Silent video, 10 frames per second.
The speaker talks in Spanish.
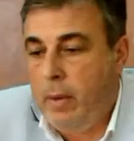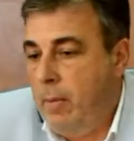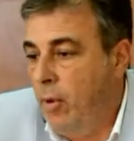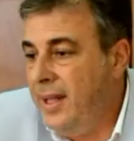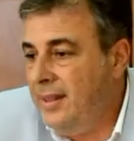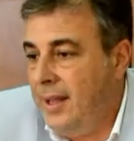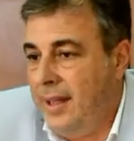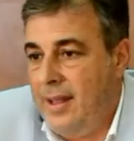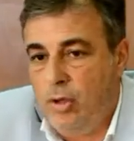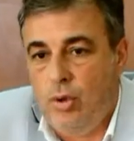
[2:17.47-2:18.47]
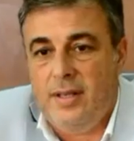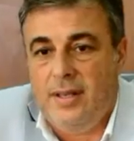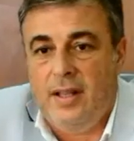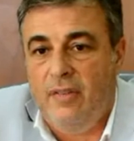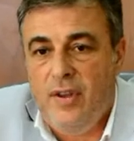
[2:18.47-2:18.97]
Lo que me molesta es que de la ciudad
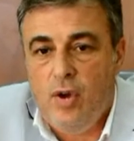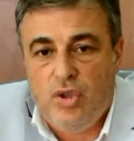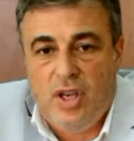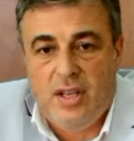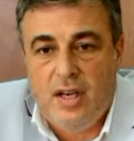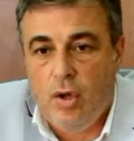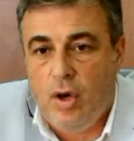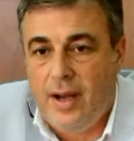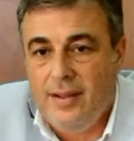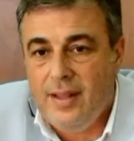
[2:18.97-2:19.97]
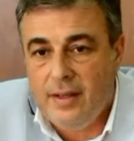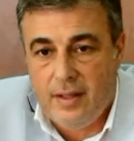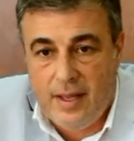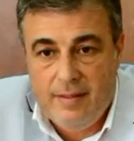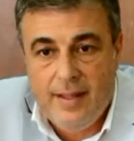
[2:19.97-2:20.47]
de Santa Fe no se hayan ido
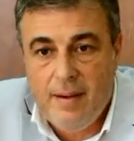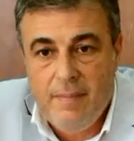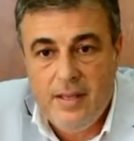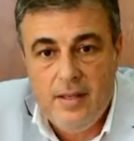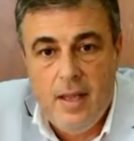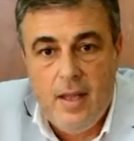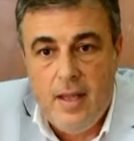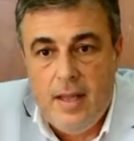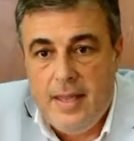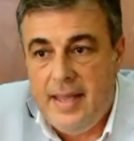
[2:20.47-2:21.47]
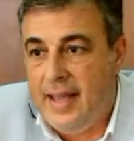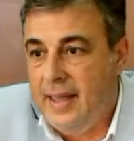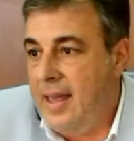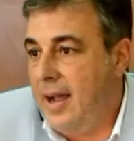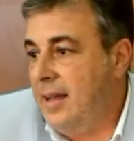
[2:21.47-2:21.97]
gendarmes y
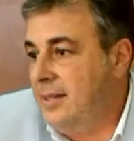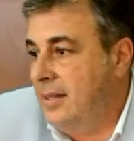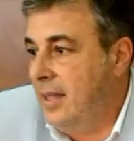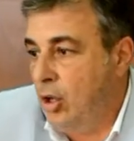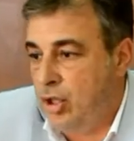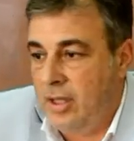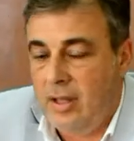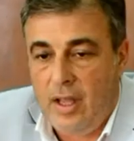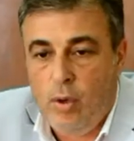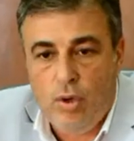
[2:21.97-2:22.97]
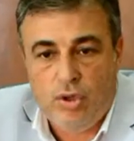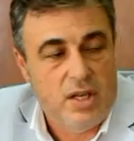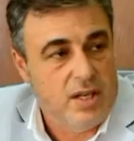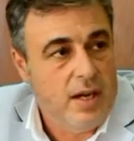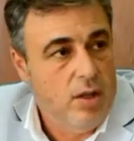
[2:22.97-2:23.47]
que de acá de los 71
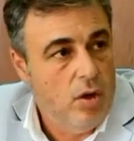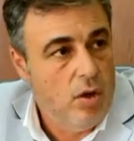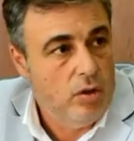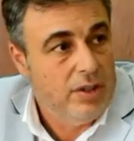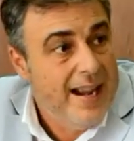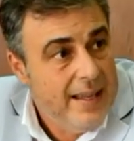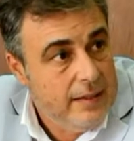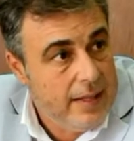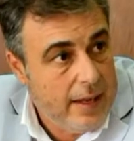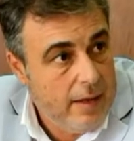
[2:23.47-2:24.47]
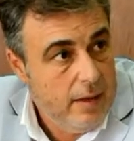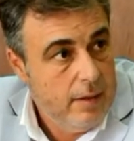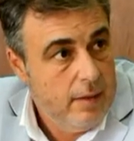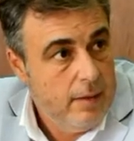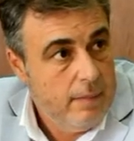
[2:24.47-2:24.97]
se hayan ido 30.
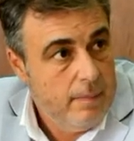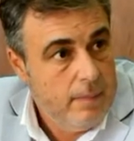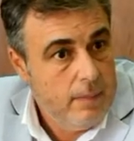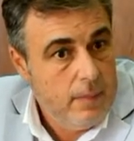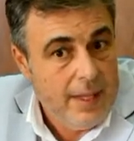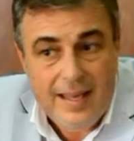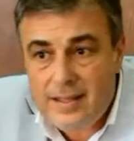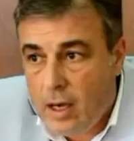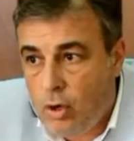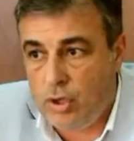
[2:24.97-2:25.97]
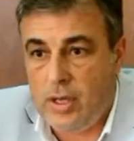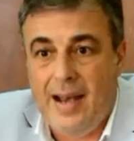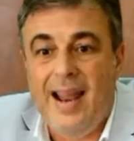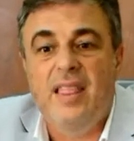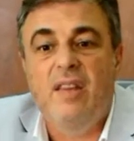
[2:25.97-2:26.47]
Esas
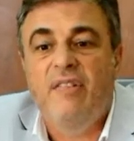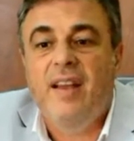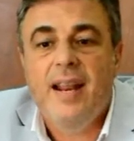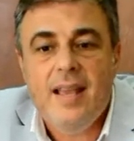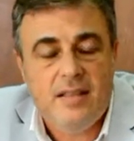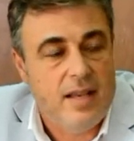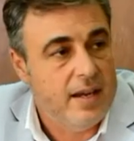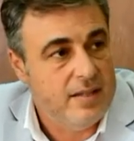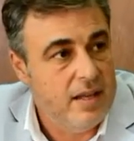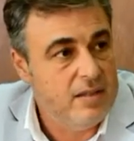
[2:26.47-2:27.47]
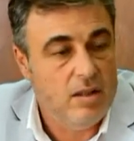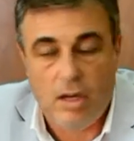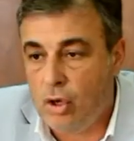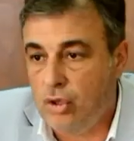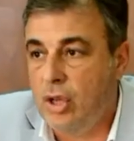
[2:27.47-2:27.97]
cosas, la diferencia que se hace
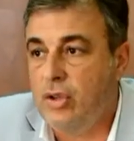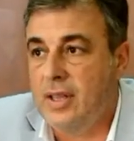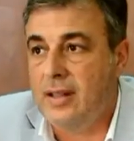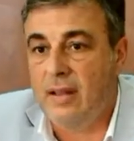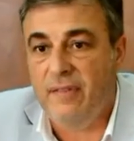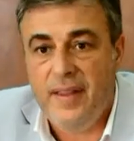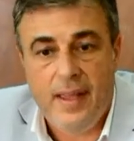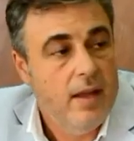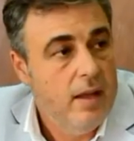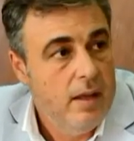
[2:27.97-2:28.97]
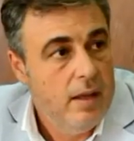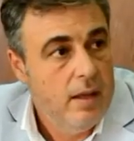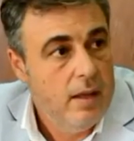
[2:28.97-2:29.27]
entre Rosario y Santa Fe